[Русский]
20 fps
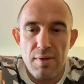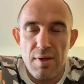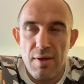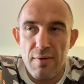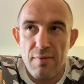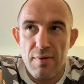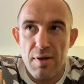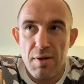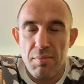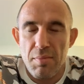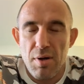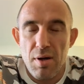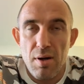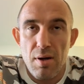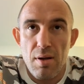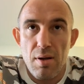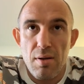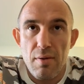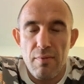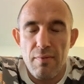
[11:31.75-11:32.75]
не в РМК.
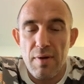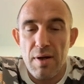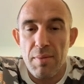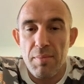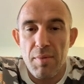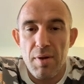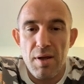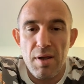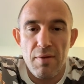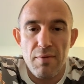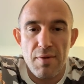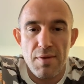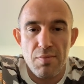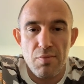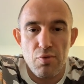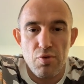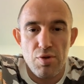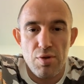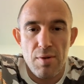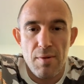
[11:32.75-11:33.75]
Эм в РМК эм
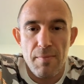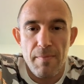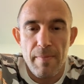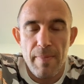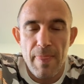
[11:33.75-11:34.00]
невозможно.